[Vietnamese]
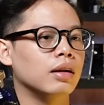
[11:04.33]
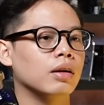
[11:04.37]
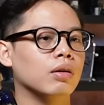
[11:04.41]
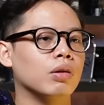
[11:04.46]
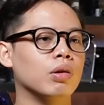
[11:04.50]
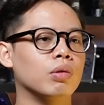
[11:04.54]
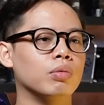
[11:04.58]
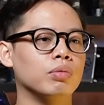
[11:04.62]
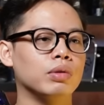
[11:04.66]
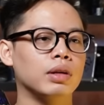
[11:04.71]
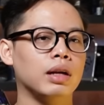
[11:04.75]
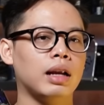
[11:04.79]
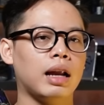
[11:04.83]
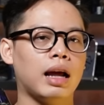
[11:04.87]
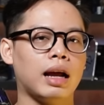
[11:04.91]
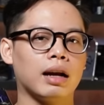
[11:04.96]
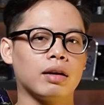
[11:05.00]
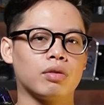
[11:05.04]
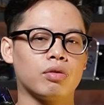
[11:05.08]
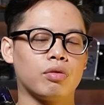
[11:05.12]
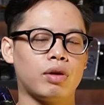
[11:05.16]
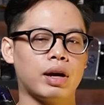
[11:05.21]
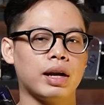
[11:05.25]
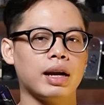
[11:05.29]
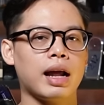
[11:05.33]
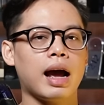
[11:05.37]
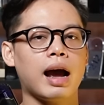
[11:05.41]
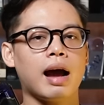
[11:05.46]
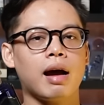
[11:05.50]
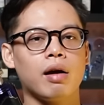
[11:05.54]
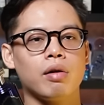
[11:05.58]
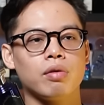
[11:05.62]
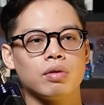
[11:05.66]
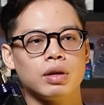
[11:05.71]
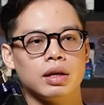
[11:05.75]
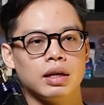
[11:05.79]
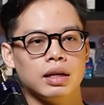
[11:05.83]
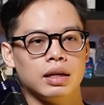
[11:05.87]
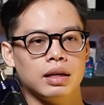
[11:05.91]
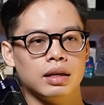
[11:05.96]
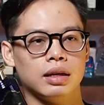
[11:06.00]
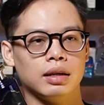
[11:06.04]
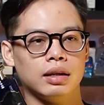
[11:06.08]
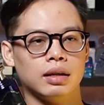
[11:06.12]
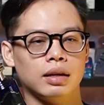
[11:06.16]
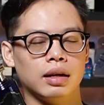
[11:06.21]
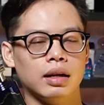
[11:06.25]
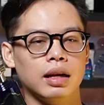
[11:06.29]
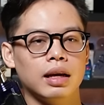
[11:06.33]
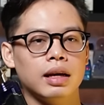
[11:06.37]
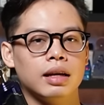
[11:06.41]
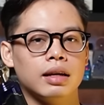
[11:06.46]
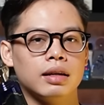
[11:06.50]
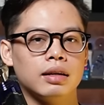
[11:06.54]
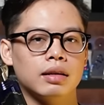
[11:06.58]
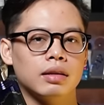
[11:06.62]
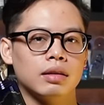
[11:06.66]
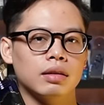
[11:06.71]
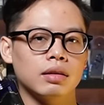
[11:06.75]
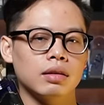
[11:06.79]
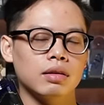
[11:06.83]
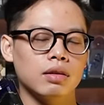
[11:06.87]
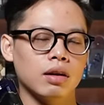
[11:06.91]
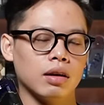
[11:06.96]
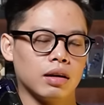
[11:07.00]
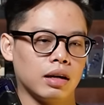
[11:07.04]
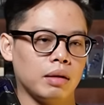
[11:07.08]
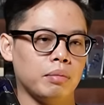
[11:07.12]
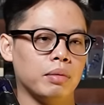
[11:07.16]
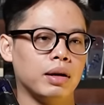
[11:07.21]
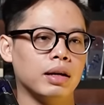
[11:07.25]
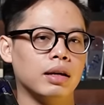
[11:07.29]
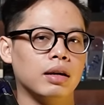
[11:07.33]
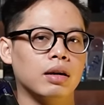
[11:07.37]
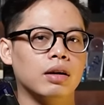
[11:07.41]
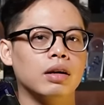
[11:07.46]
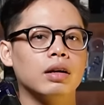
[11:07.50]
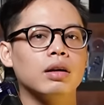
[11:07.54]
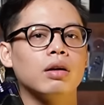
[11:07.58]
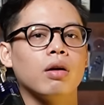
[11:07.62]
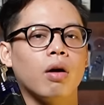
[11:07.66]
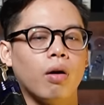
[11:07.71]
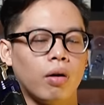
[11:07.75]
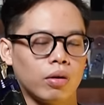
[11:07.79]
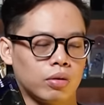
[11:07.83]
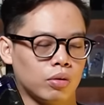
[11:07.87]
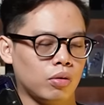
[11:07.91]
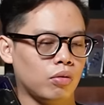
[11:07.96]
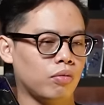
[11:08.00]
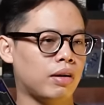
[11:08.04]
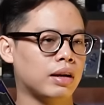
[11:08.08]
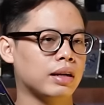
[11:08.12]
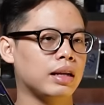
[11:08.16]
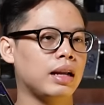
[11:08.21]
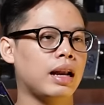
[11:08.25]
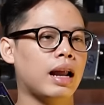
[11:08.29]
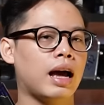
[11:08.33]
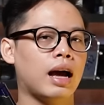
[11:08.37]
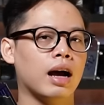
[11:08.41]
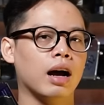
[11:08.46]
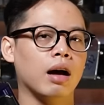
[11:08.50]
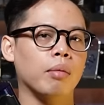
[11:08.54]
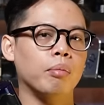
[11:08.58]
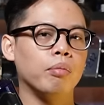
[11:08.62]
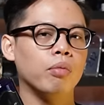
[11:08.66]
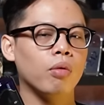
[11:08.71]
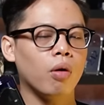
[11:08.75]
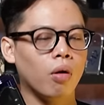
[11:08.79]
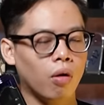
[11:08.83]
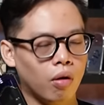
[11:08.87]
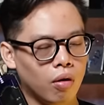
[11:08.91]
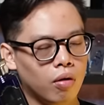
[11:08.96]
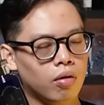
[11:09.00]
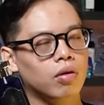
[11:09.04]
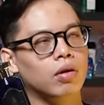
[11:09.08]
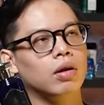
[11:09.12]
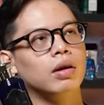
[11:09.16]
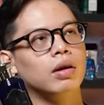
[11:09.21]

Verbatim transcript: cũng như là dry down thì lên được cái bay hơi ngọt của vanilla ấm gỗ